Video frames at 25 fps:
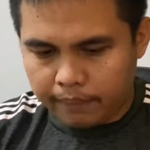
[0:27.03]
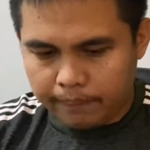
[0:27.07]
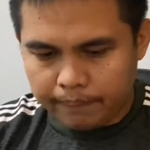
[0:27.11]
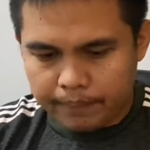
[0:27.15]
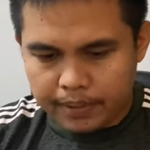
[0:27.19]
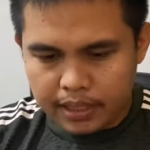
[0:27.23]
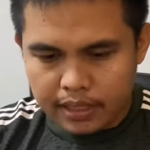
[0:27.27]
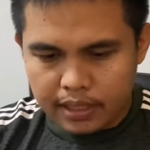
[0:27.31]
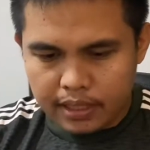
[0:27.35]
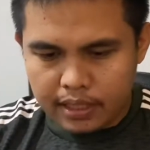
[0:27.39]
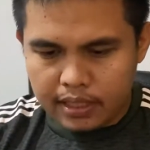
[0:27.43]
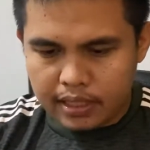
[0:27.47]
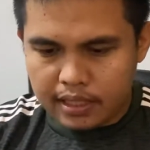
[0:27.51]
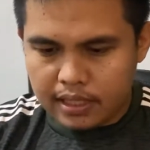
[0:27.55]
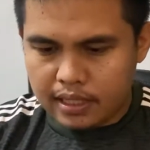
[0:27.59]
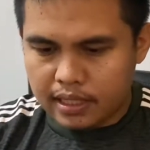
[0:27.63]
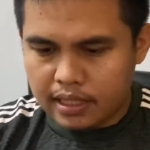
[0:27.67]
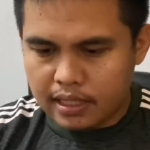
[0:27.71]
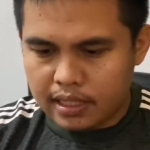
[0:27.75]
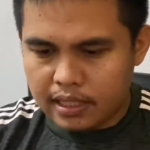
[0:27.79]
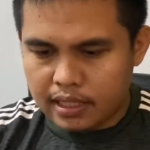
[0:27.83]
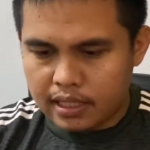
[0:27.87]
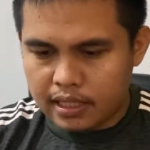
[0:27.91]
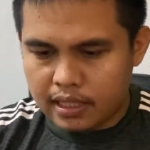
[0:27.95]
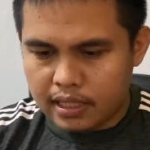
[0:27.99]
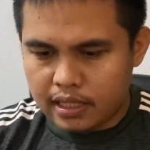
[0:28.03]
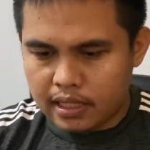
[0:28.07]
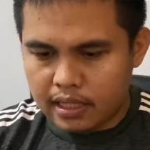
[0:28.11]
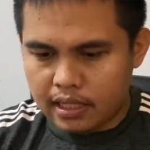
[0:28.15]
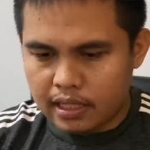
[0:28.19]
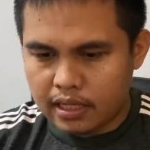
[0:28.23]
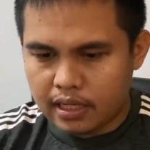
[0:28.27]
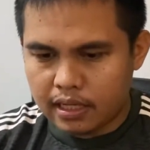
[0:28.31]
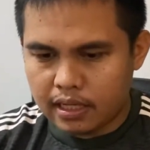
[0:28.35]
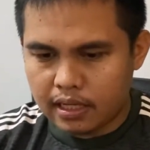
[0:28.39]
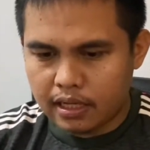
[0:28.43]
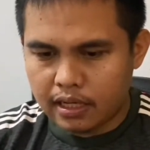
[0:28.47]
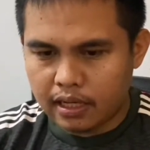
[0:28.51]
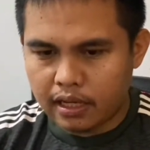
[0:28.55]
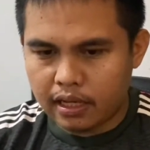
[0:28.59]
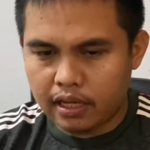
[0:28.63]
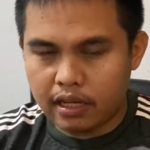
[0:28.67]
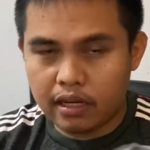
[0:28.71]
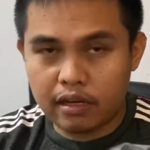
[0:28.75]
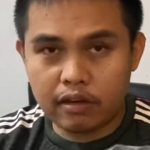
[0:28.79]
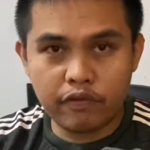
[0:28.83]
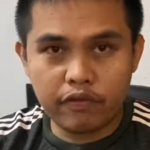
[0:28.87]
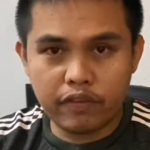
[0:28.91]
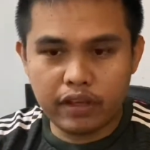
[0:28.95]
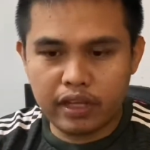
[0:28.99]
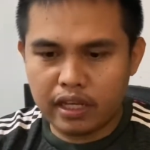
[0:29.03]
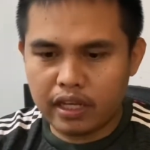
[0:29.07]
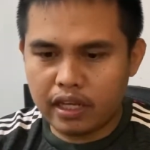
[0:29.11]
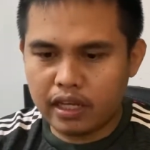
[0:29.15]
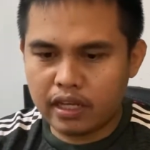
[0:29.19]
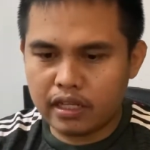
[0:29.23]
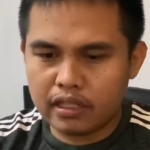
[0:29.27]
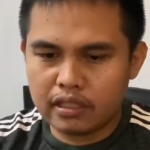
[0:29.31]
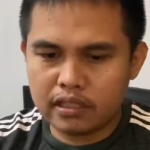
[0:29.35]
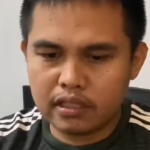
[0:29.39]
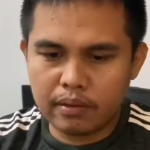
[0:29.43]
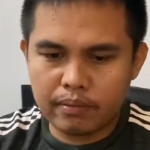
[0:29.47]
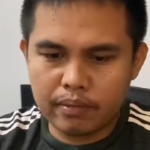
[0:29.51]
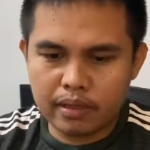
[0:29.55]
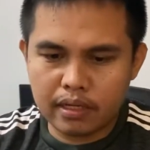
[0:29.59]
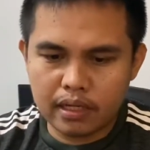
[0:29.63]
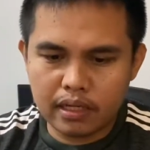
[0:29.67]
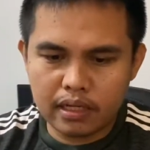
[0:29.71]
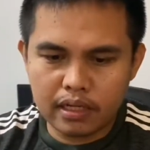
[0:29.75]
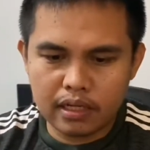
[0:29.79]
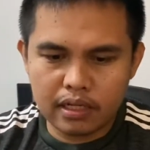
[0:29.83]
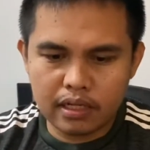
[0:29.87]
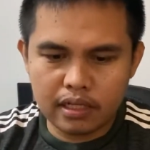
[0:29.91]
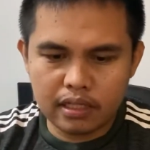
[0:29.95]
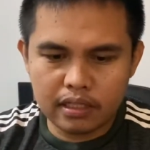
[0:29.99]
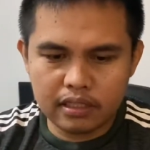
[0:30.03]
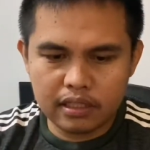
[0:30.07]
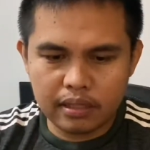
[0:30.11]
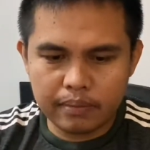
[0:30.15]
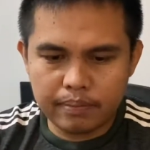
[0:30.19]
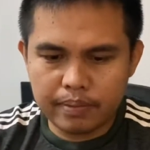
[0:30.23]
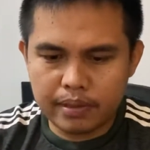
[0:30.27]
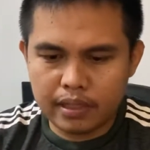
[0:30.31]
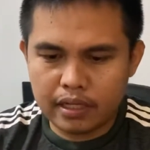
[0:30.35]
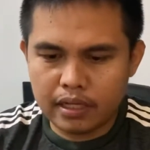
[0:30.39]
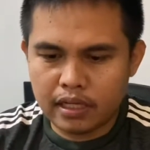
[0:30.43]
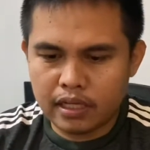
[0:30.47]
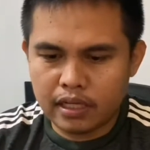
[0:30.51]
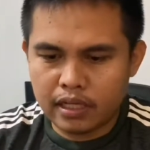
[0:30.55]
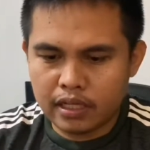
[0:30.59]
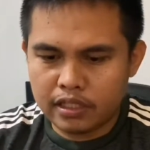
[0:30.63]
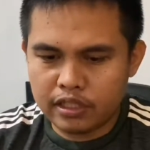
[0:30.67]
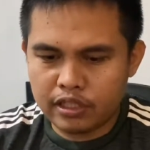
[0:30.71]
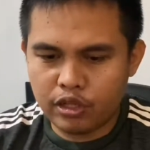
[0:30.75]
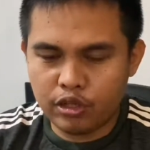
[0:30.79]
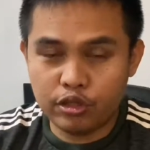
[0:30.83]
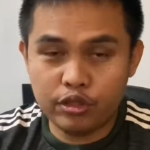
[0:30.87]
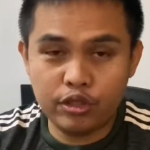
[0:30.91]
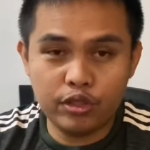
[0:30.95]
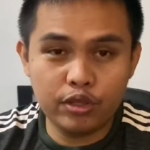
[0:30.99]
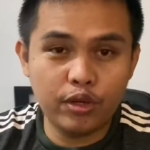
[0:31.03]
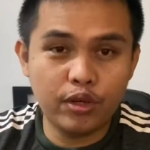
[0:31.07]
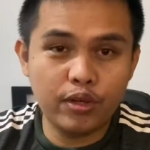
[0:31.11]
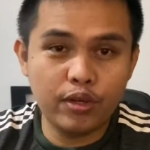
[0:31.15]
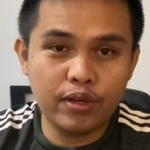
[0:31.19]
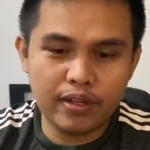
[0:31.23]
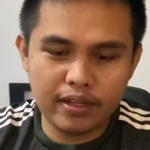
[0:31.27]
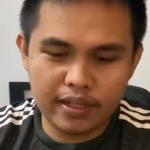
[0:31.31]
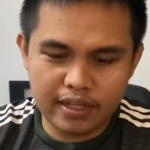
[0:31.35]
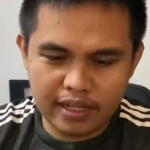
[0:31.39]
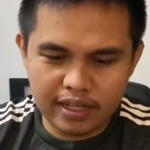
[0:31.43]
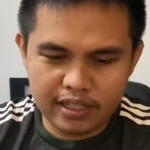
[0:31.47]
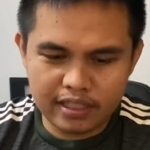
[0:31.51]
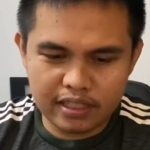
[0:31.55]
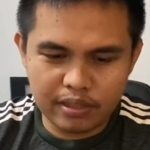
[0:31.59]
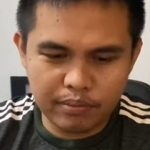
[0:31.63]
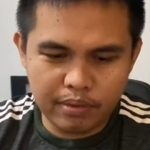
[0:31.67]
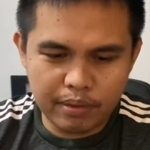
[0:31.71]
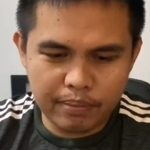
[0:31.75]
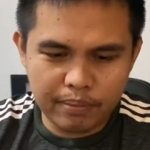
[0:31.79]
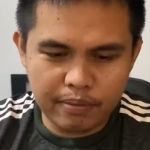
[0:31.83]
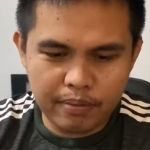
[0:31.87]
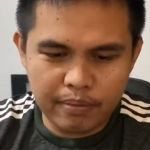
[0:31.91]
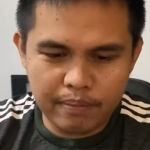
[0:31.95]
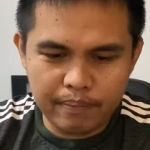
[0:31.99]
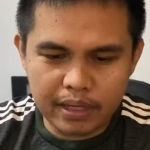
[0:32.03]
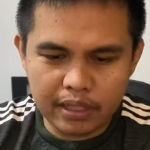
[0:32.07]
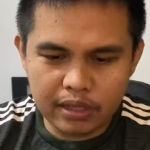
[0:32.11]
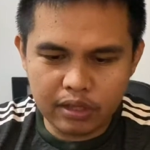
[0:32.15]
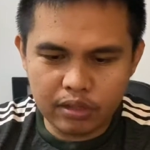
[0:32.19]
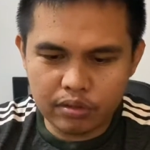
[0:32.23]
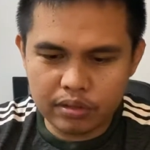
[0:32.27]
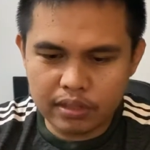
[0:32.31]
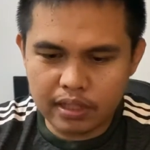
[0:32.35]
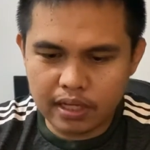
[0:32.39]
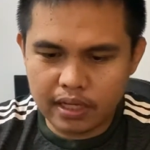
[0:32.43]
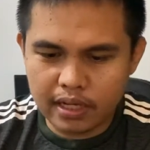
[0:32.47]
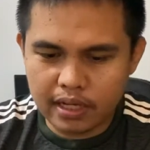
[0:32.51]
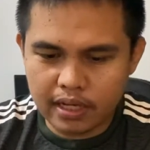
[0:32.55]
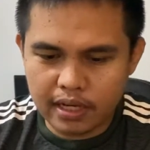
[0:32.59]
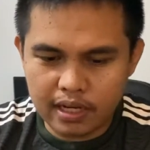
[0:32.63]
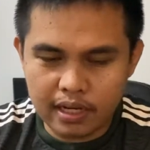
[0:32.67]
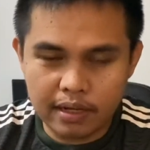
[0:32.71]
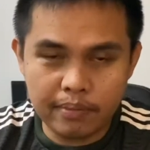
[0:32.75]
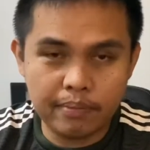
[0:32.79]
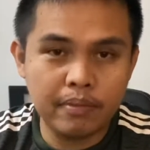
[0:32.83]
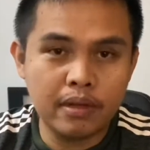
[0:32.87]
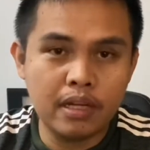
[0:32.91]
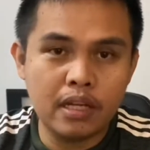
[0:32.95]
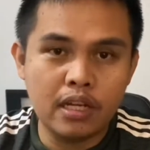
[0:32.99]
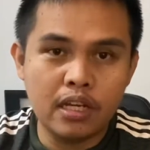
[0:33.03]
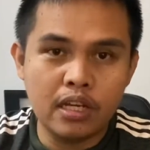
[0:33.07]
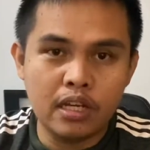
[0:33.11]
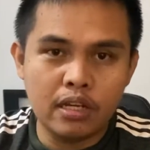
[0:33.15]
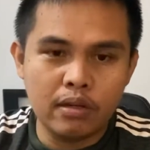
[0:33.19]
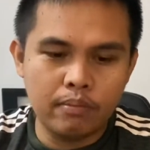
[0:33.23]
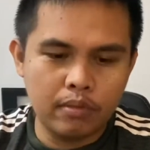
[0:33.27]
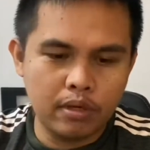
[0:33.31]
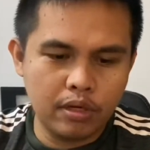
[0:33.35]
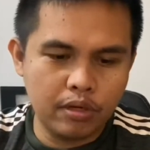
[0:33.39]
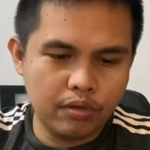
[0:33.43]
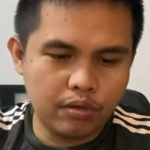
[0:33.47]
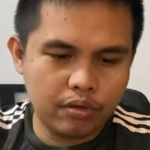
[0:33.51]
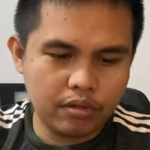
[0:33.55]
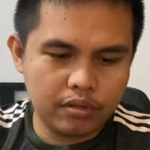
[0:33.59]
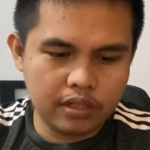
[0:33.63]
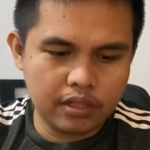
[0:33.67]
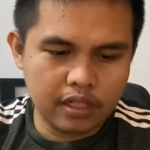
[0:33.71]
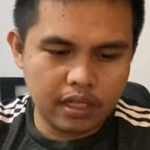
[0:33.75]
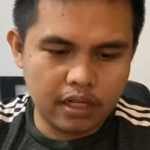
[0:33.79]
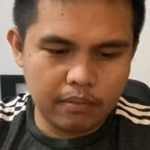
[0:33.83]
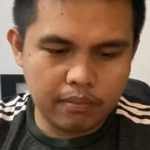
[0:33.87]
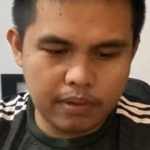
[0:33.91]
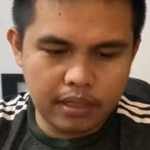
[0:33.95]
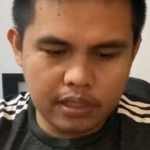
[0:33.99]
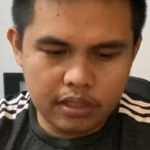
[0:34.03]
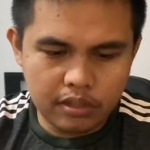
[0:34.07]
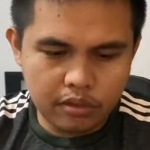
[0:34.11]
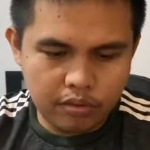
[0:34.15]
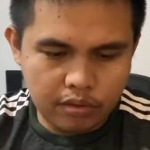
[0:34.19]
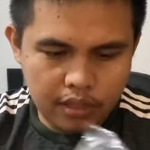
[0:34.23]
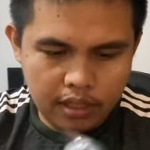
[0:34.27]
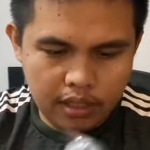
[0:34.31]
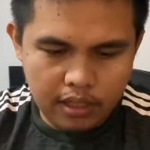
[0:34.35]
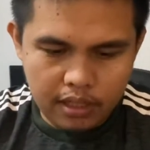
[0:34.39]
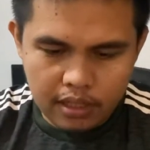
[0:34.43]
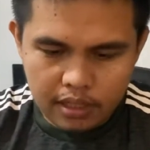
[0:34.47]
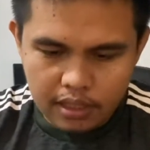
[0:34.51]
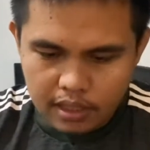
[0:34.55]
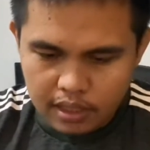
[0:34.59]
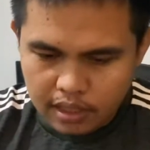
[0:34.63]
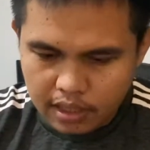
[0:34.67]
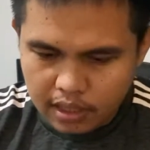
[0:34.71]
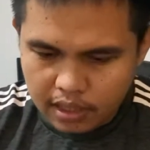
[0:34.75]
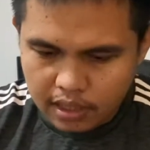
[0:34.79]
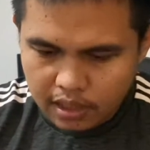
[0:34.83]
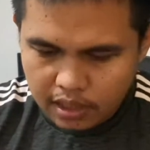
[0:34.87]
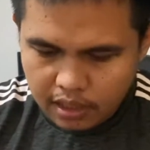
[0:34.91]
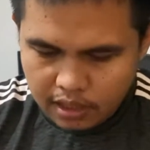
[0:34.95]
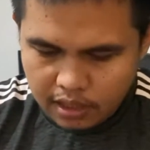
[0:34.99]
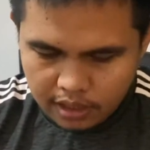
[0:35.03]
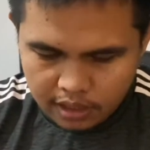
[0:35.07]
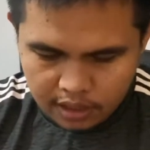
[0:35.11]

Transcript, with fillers: pada Irving sama siapa Siojong nah, sebab membantu saya dalam menguruskan baju ini